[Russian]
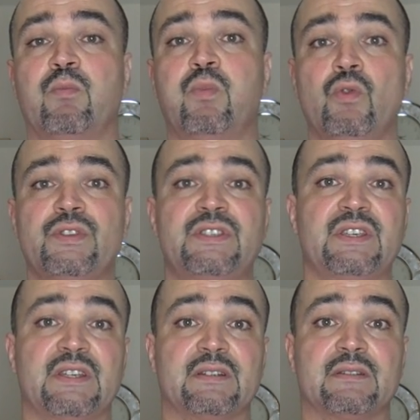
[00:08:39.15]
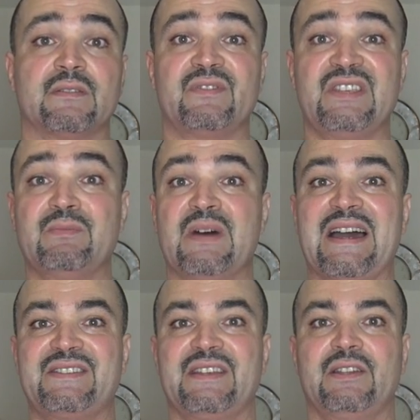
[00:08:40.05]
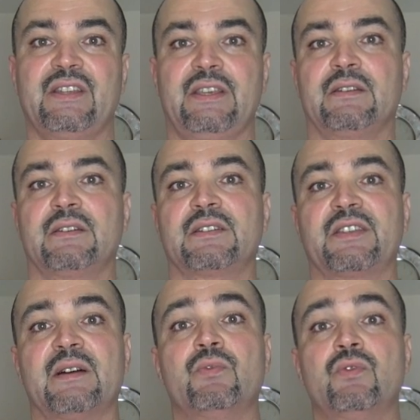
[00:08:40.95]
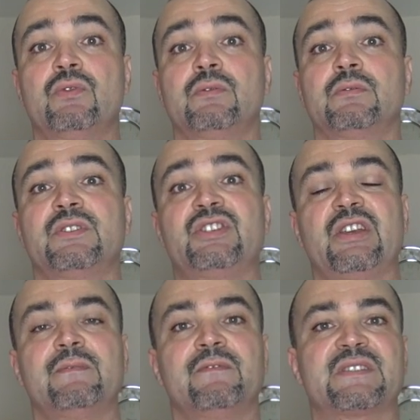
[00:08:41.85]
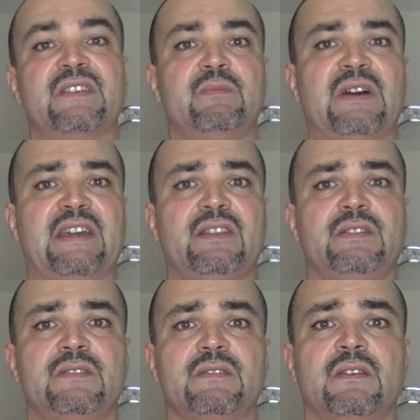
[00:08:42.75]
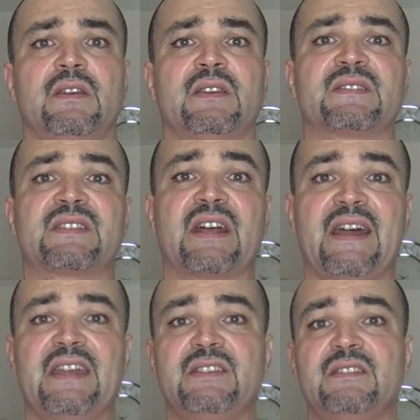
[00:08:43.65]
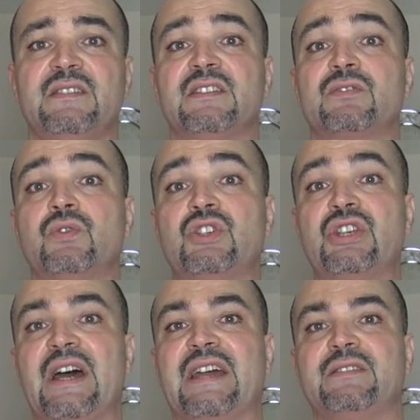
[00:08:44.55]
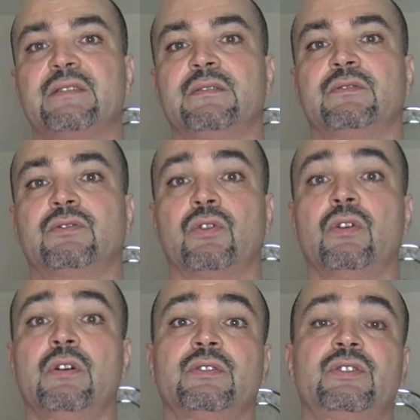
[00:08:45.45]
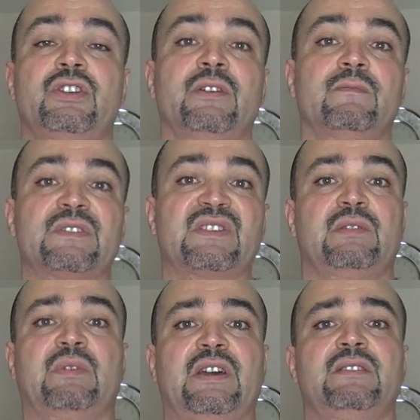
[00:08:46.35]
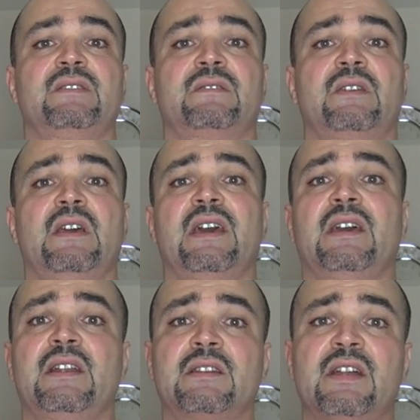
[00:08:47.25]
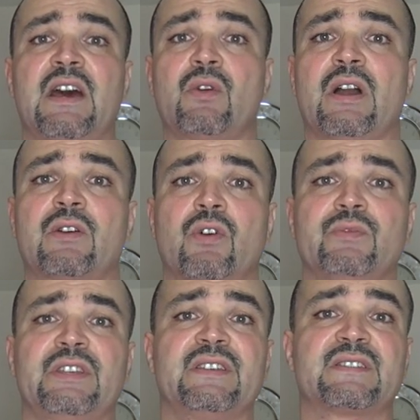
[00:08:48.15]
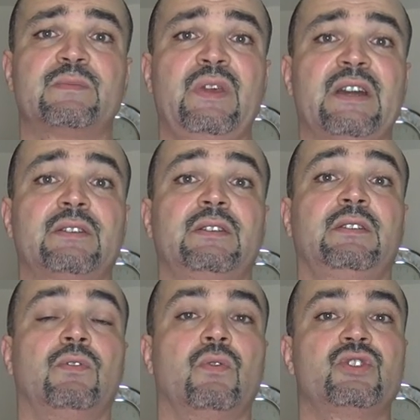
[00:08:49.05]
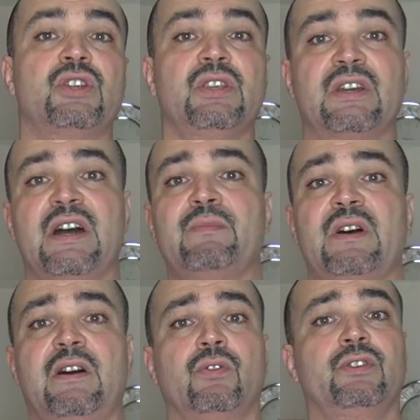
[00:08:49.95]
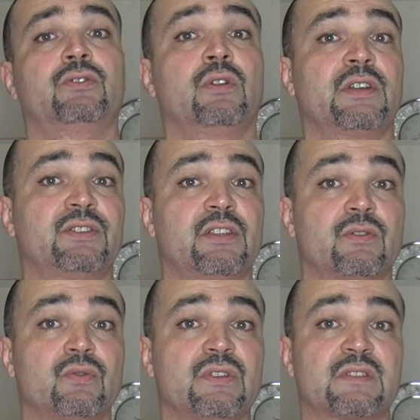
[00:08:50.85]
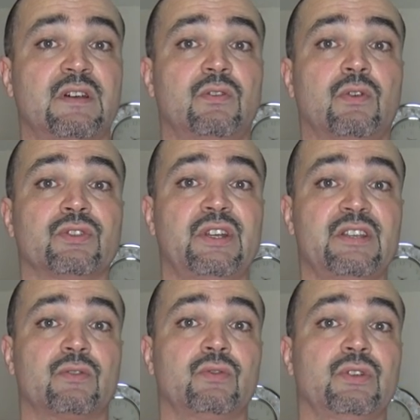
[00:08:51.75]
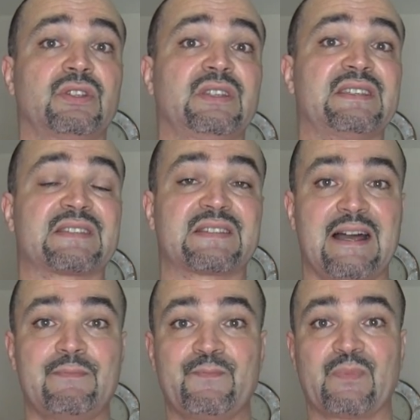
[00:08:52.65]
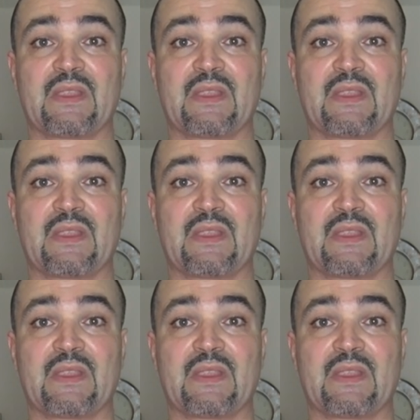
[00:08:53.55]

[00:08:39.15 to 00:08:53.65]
Будьте внимательны к тому, чем вы занимаетесь. Старайтесь изучать то, чем вы занимаетесь. Эльдару огромный респект его ученикам, а он не только тренируется, он тренирует и сам.